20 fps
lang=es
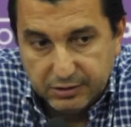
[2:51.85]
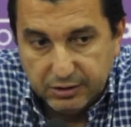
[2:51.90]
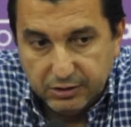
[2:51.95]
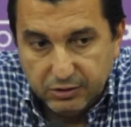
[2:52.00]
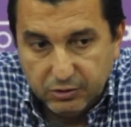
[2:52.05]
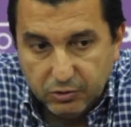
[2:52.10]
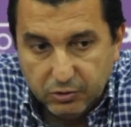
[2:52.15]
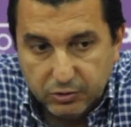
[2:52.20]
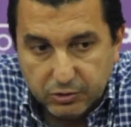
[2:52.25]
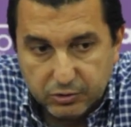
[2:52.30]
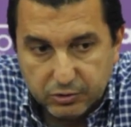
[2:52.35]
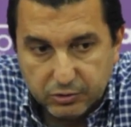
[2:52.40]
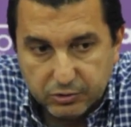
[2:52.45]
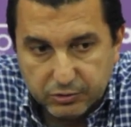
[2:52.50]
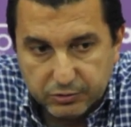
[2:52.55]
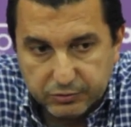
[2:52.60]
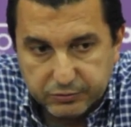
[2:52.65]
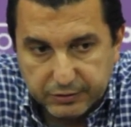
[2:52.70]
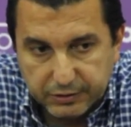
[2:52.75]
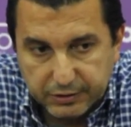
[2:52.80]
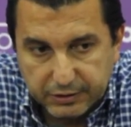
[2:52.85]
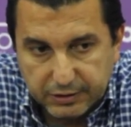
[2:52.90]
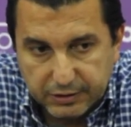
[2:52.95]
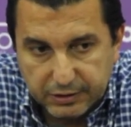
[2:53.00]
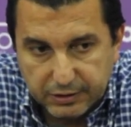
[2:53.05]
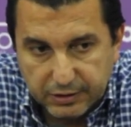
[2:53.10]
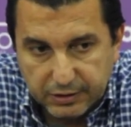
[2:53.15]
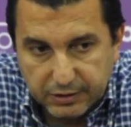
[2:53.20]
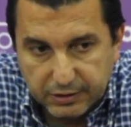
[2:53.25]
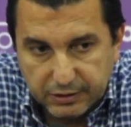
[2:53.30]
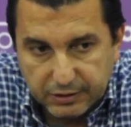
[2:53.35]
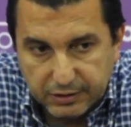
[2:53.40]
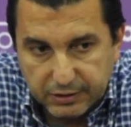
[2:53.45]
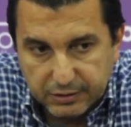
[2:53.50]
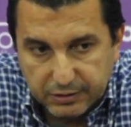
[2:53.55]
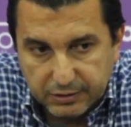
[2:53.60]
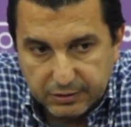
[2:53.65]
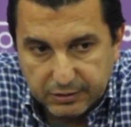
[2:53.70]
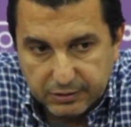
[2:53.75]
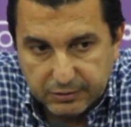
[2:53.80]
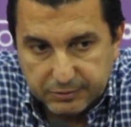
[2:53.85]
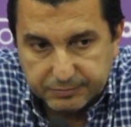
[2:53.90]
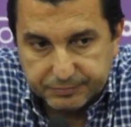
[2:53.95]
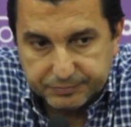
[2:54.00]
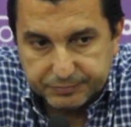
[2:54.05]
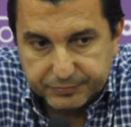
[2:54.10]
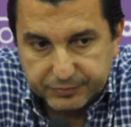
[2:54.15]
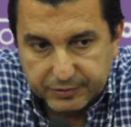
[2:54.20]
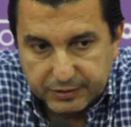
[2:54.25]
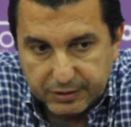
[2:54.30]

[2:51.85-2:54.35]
Es lógico, ellos tienen que,